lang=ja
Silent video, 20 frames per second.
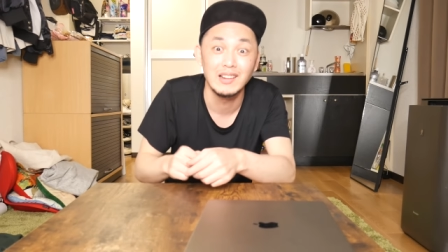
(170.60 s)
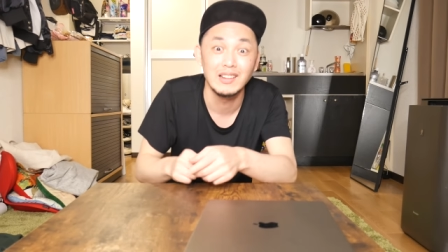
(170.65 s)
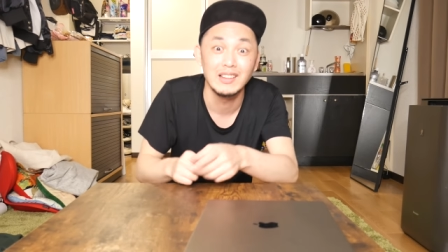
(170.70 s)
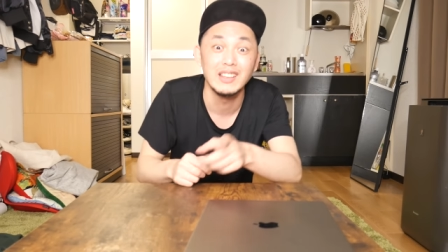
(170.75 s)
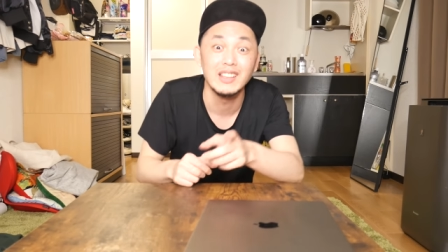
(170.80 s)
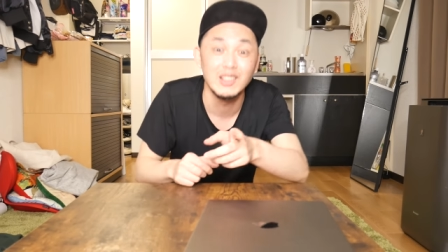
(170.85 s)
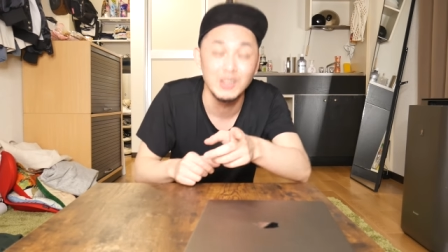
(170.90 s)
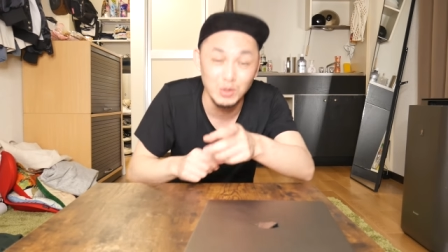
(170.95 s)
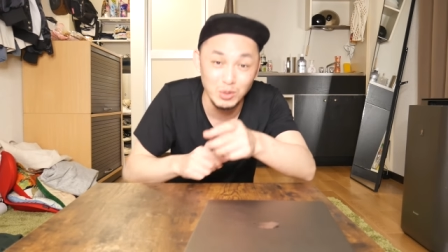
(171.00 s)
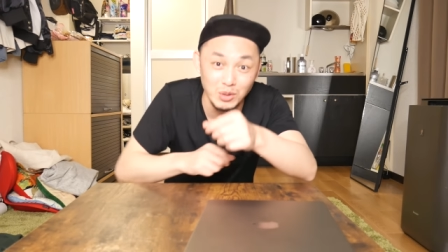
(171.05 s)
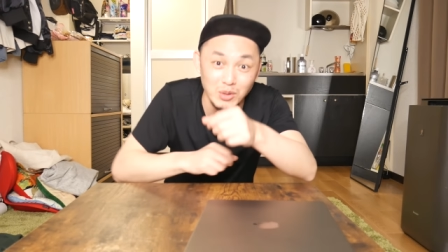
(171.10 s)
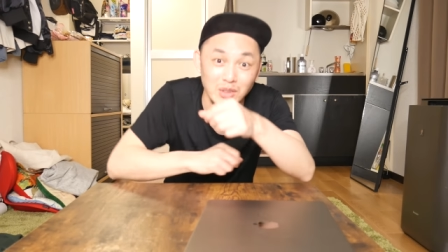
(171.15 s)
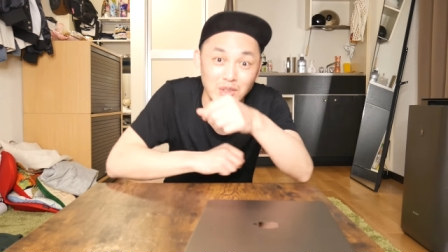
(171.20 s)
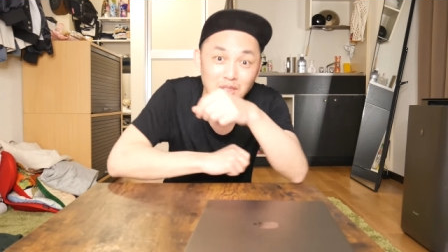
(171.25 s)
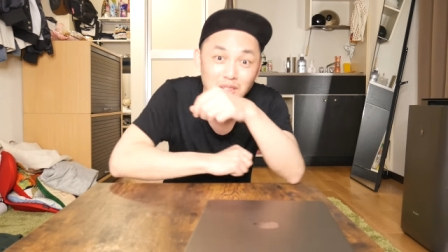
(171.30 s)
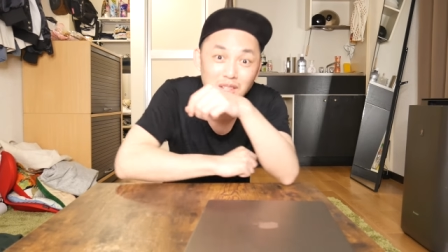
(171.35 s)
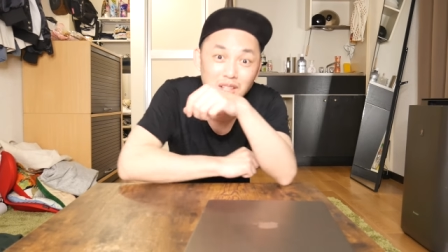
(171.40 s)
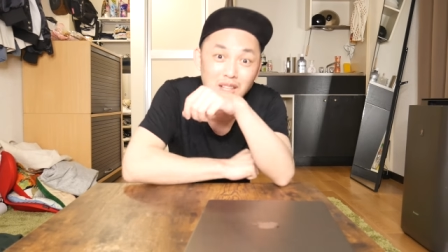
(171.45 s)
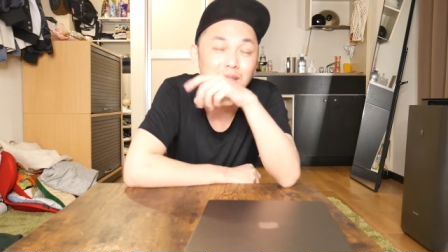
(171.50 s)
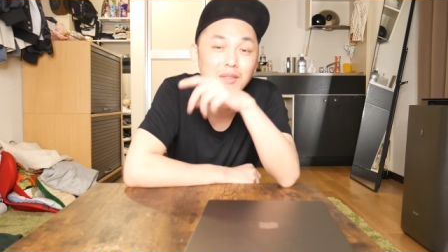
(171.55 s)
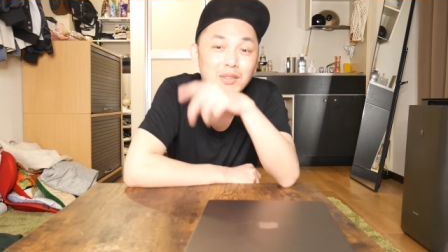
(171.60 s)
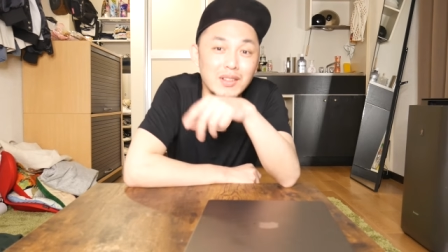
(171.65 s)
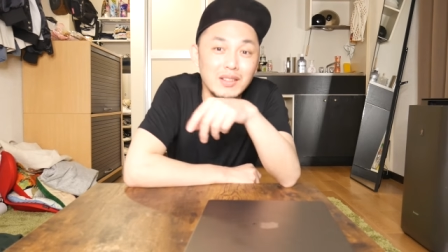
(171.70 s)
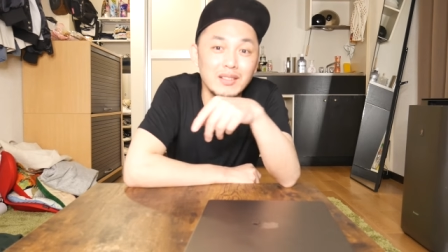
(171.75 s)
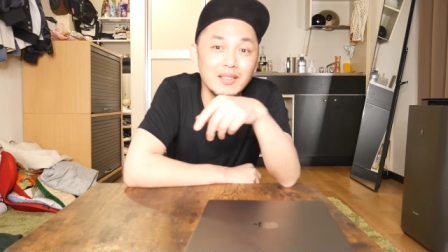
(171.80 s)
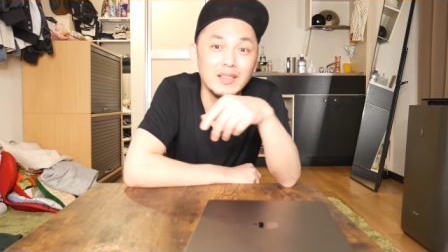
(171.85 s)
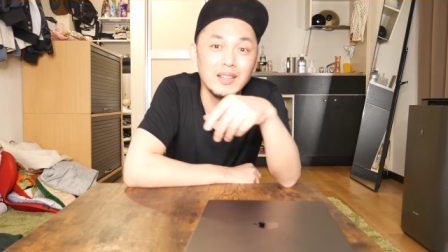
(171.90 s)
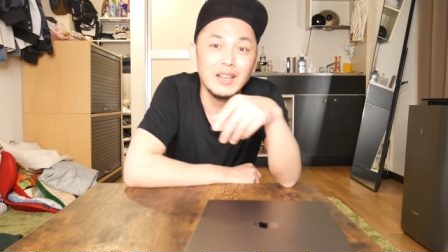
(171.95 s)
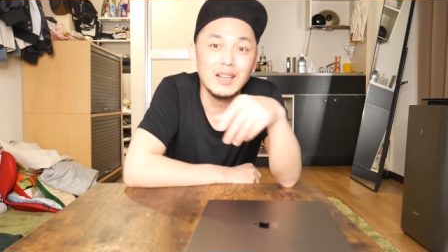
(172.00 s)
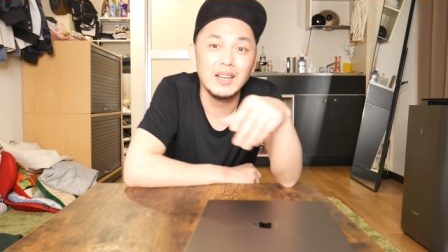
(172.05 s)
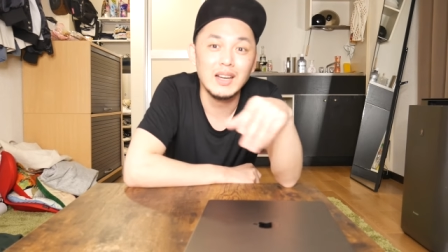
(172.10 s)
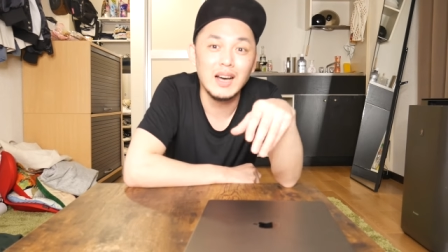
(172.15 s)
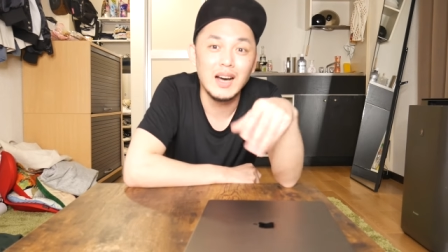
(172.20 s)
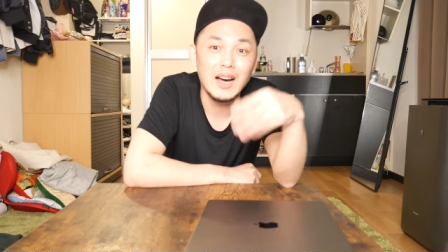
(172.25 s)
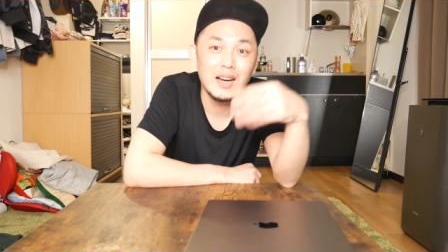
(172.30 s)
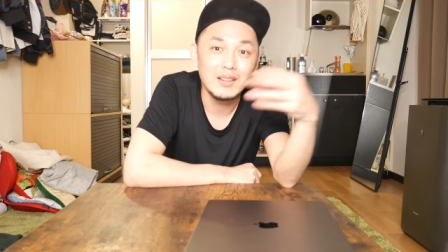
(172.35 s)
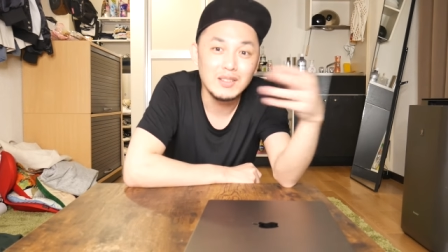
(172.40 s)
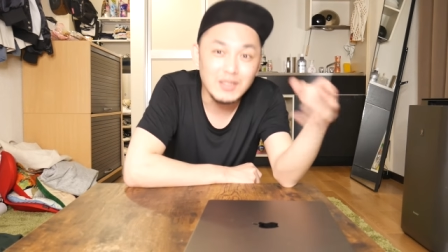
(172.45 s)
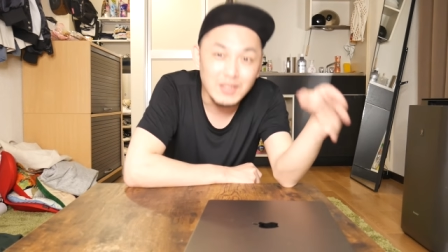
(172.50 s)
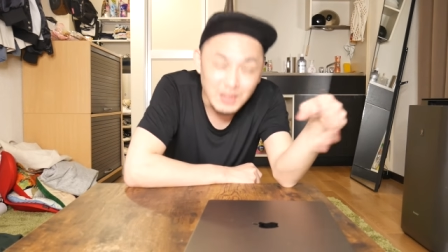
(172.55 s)
キトゥトゥルス
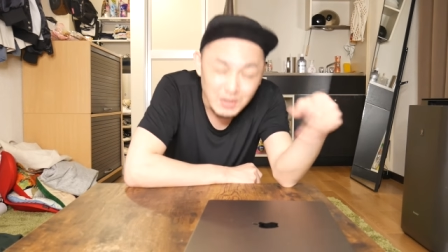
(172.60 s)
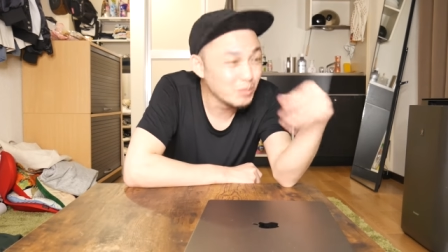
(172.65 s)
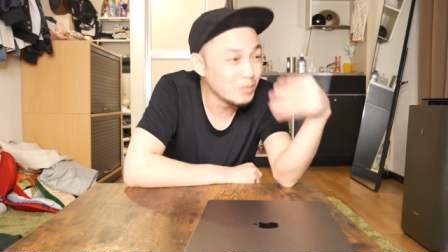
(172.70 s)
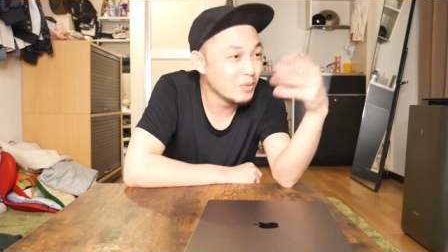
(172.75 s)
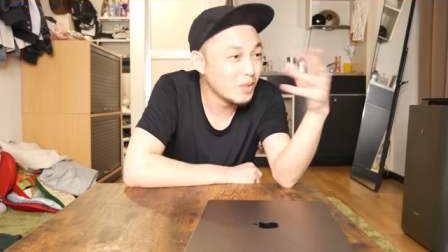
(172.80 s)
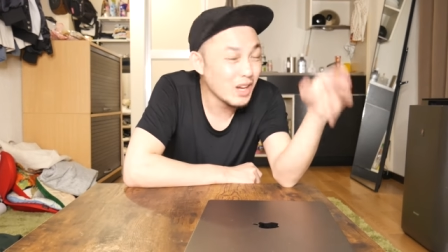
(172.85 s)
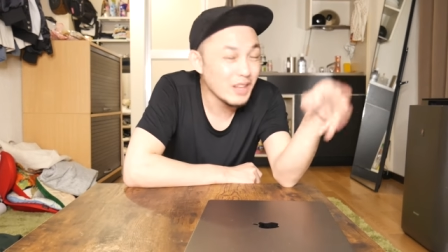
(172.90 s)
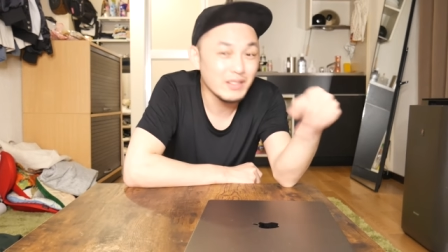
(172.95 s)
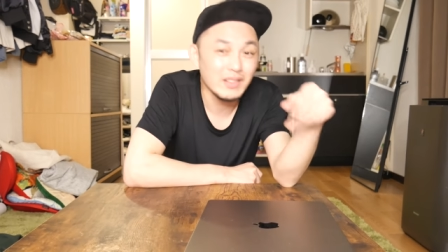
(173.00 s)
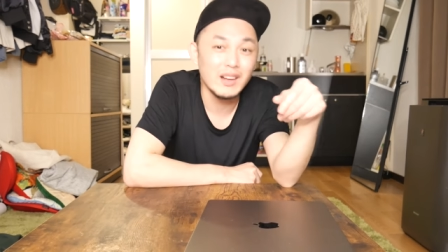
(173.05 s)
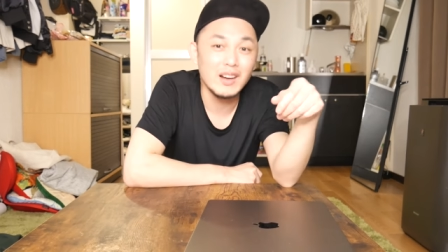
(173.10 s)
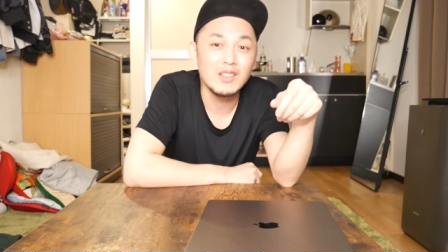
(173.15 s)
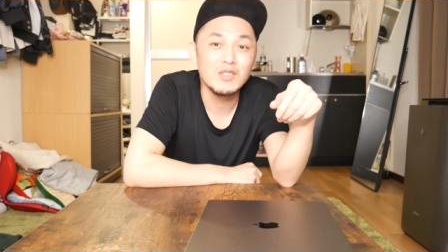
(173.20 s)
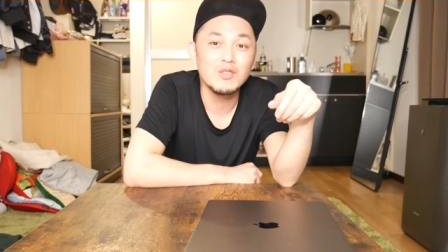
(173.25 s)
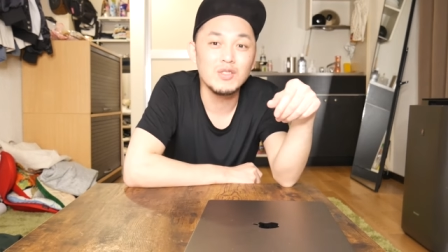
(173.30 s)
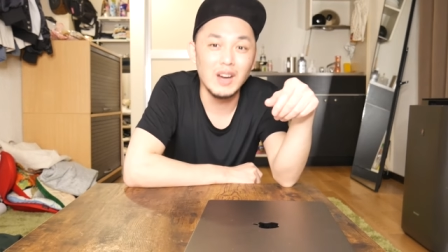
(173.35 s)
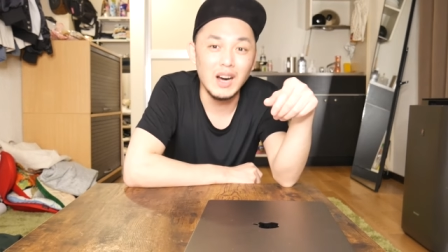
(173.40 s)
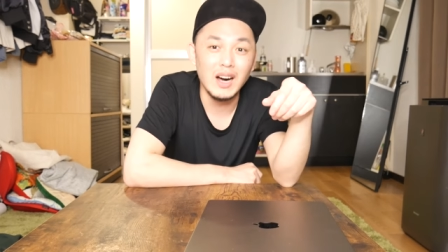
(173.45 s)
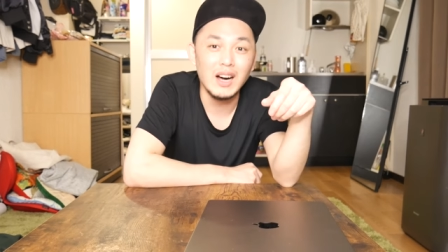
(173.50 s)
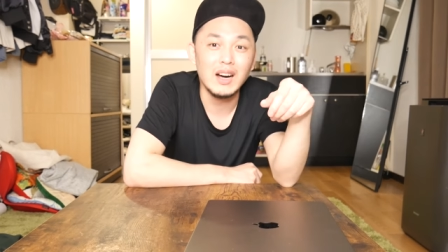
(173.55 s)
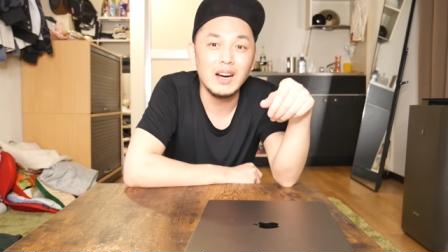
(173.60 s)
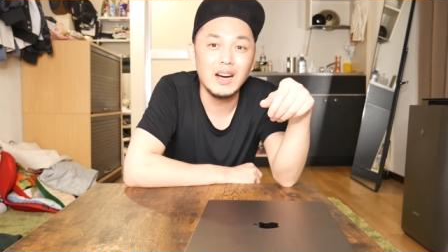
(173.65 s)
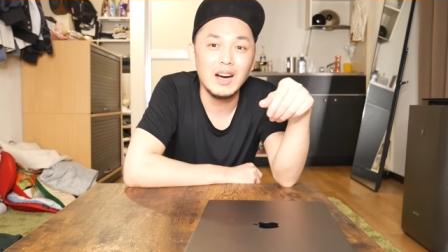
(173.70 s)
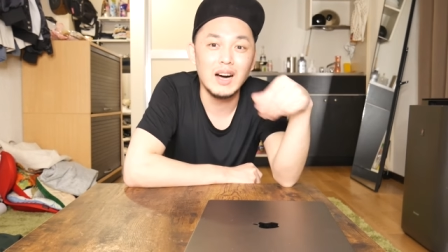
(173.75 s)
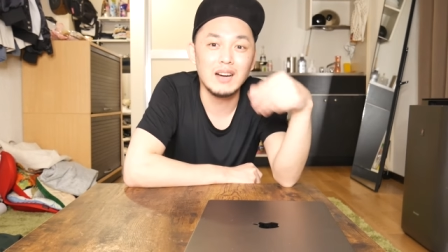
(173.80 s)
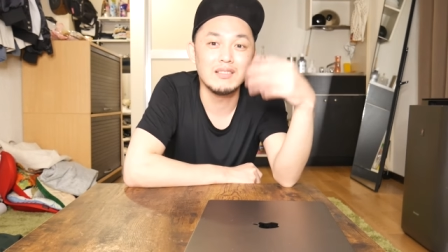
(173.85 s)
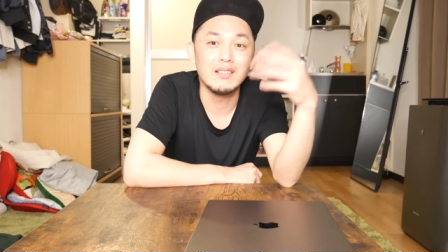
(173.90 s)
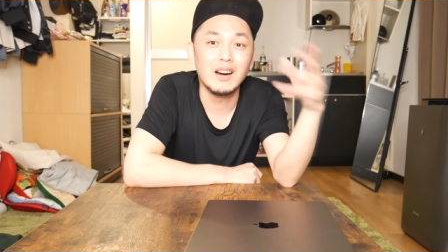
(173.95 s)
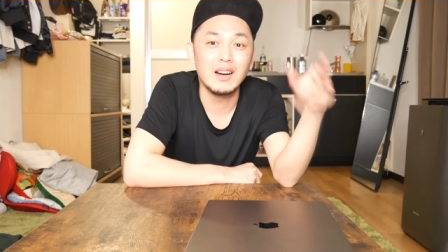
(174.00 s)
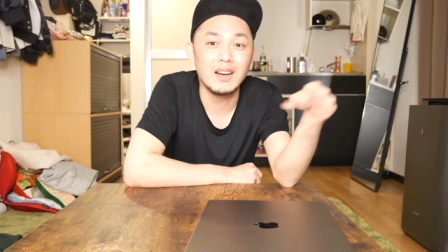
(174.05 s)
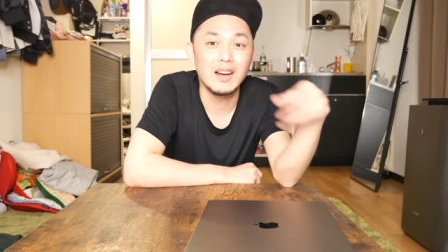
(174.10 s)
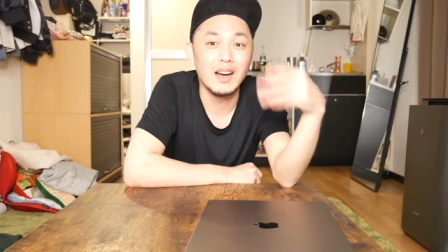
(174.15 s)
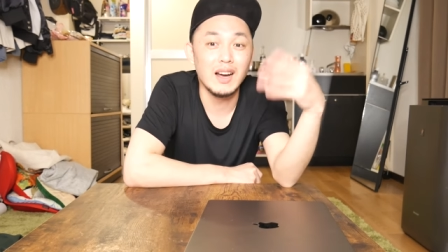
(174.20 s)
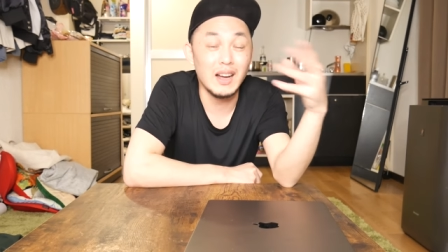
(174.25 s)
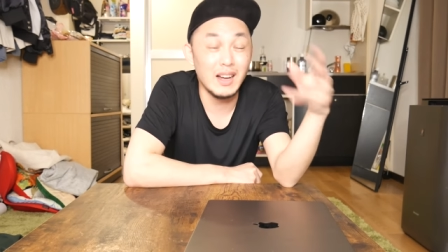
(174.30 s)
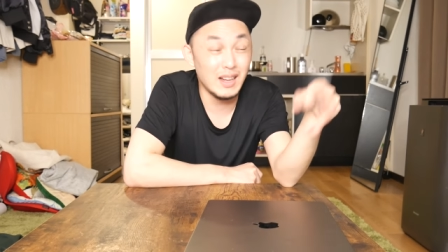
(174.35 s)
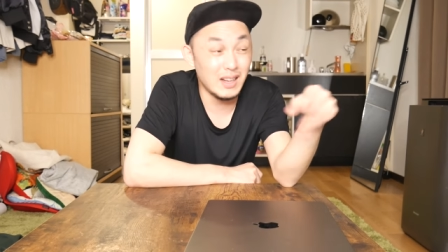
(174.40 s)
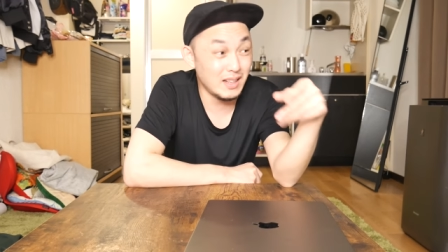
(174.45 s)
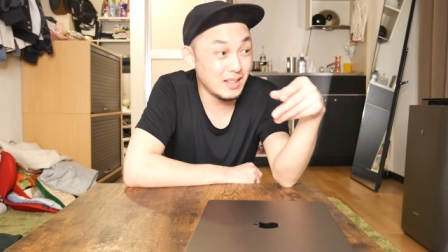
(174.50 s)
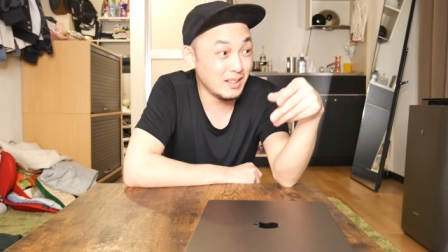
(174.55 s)
アクムライスカランジュガ
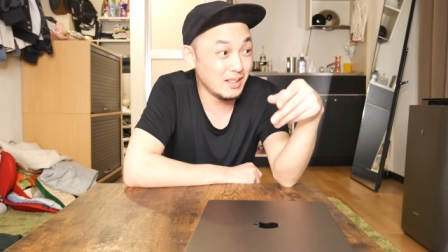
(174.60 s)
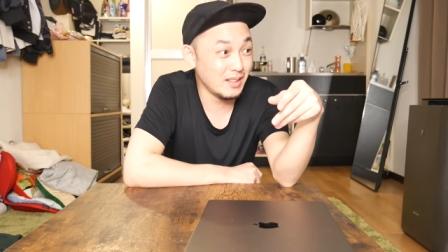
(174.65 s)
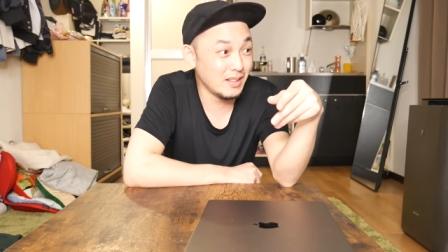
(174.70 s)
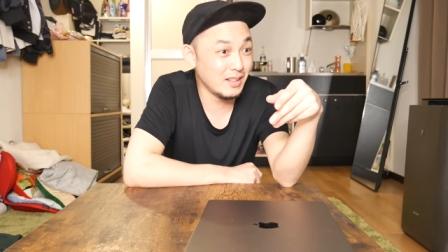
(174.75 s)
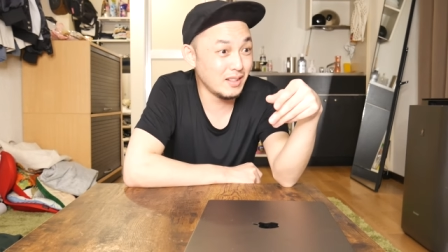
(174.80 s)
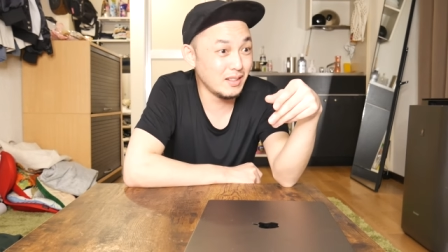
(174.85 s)
アクアカン